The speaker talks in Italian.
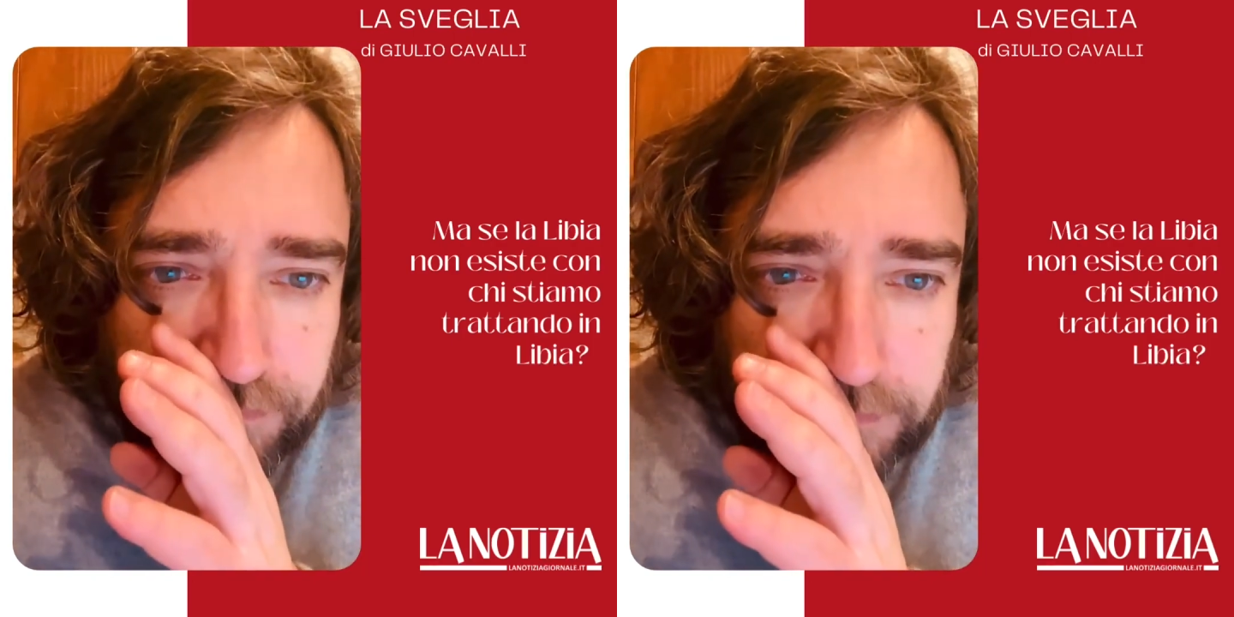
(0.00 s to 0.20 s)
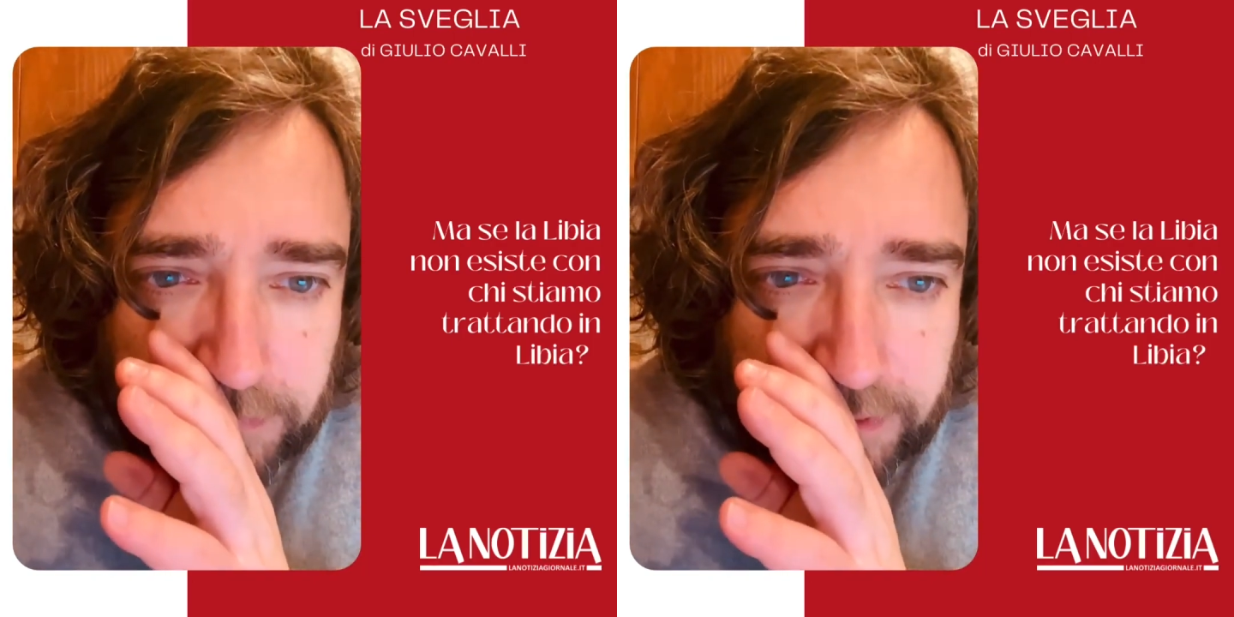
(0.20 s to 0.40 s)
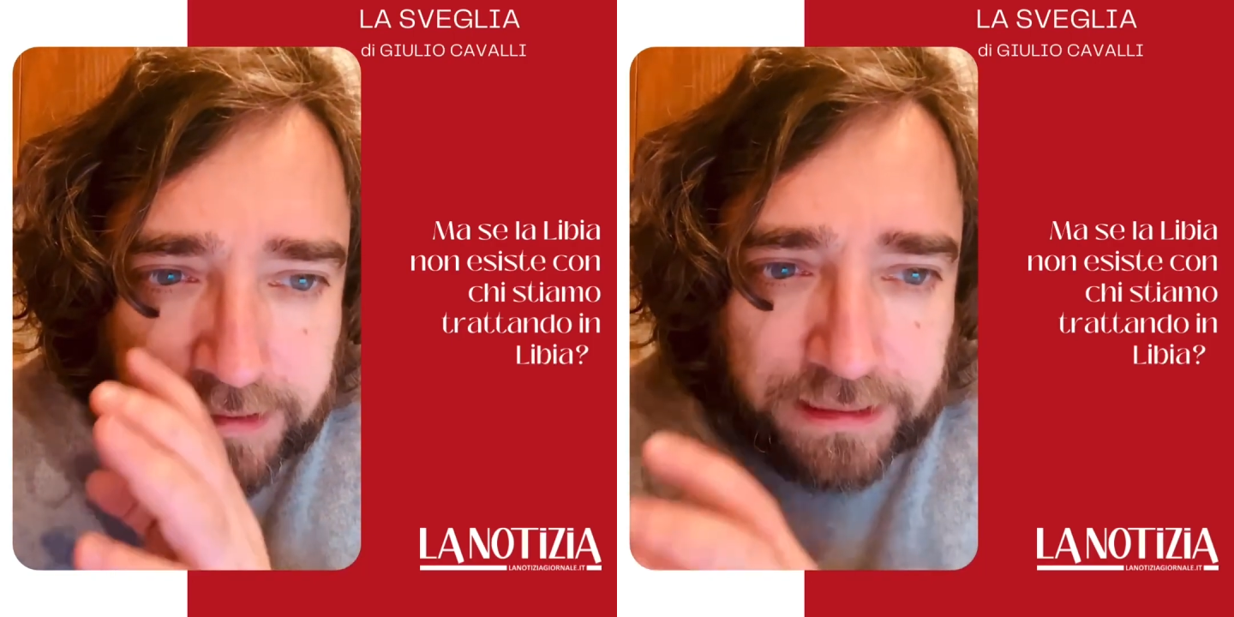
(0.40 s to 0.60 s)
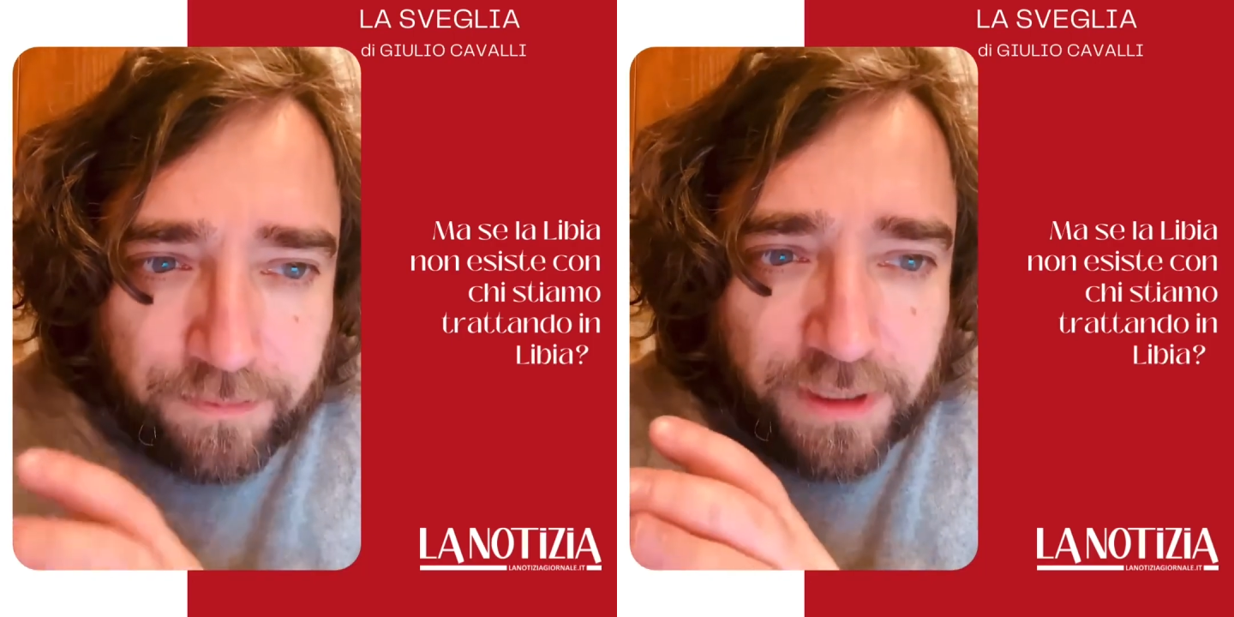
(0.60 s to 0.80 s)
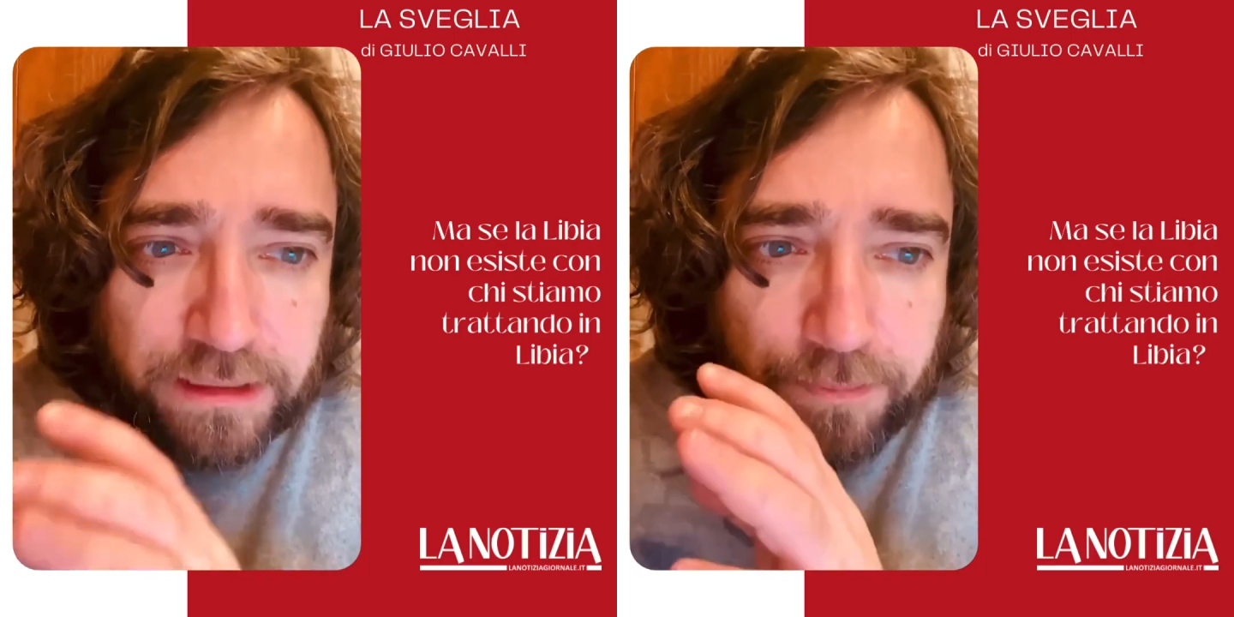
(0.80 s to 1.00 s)

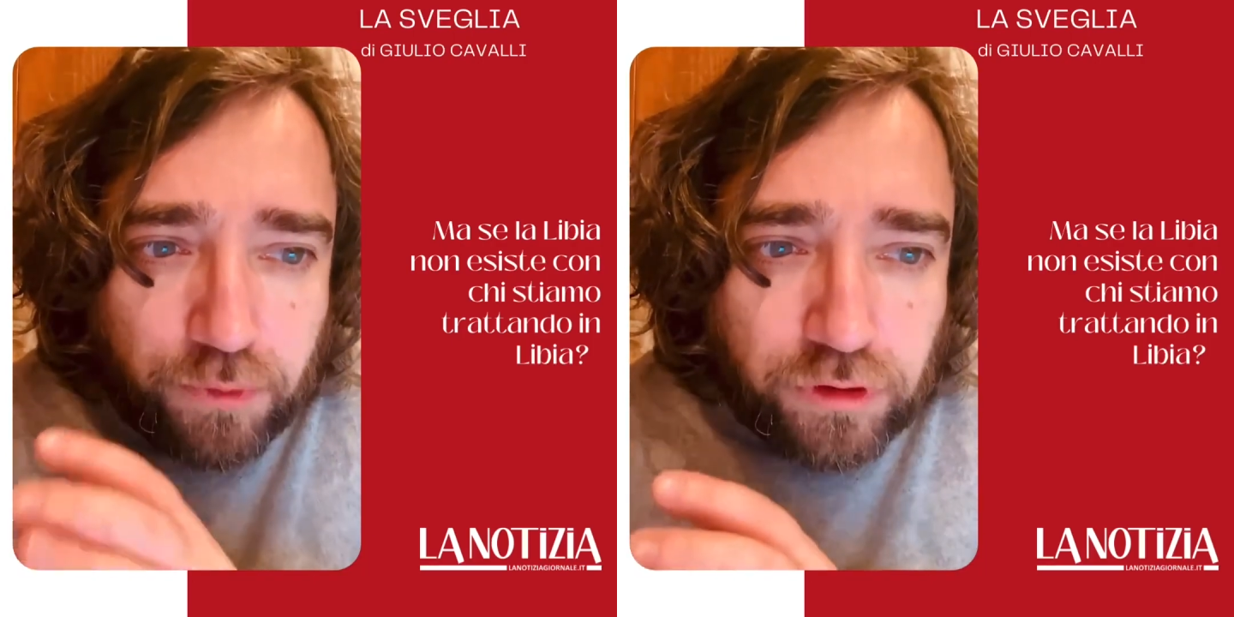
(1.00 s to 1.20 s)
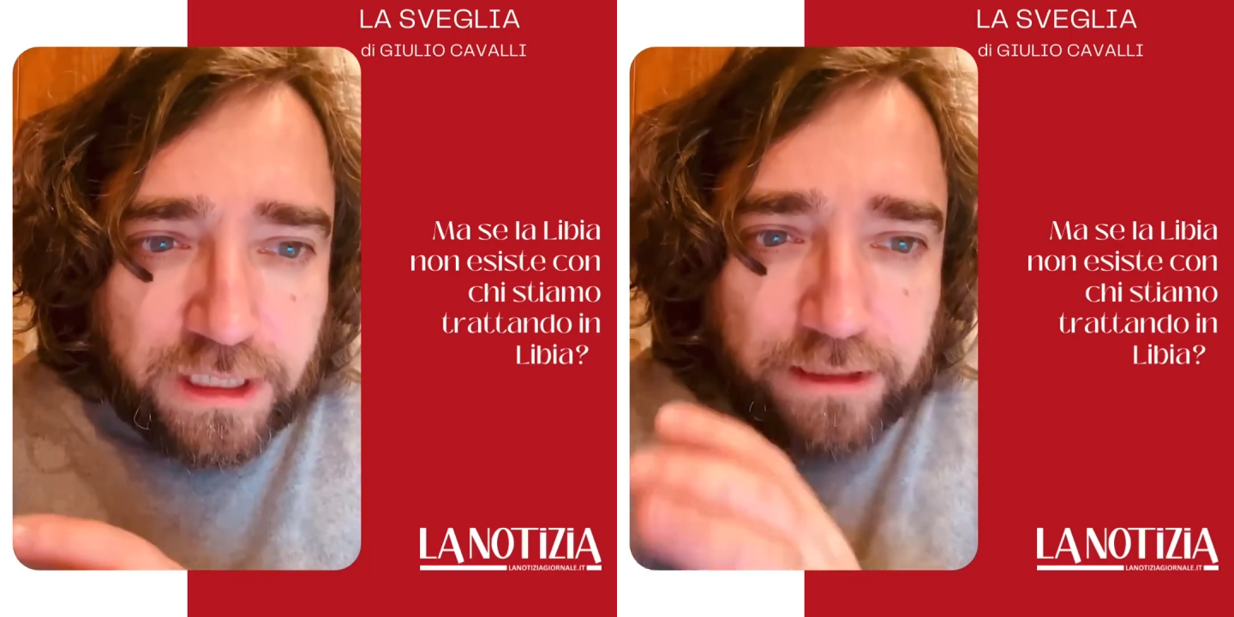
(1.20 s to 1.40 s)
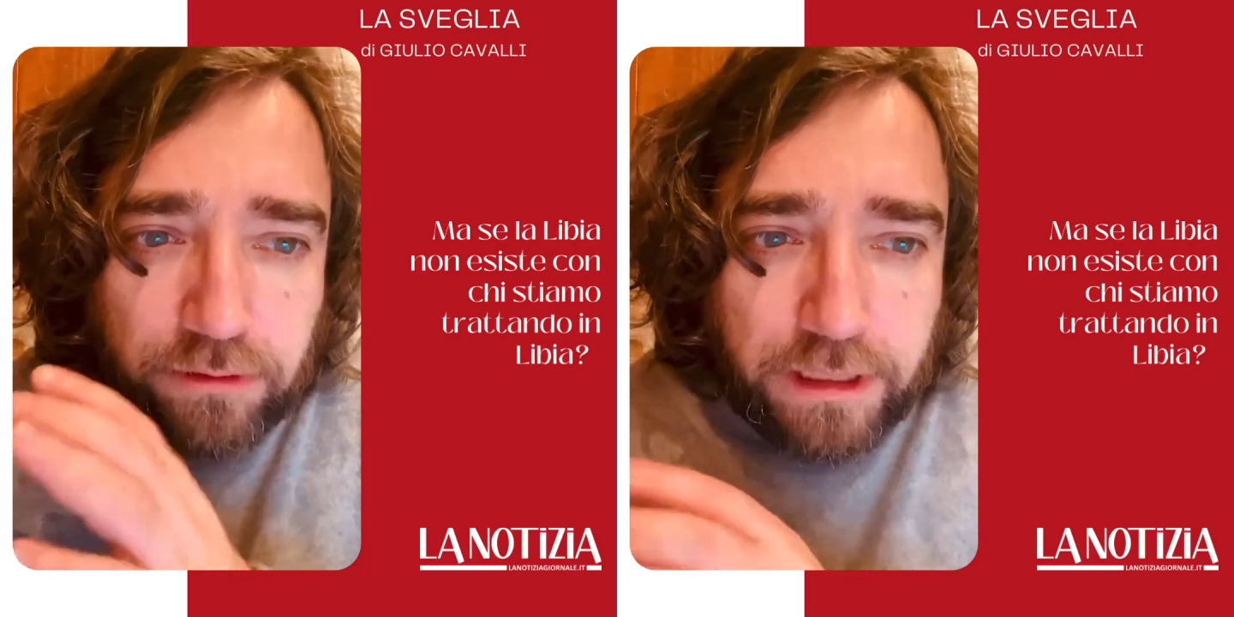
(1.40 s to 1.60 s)
inizialmente appoggiato da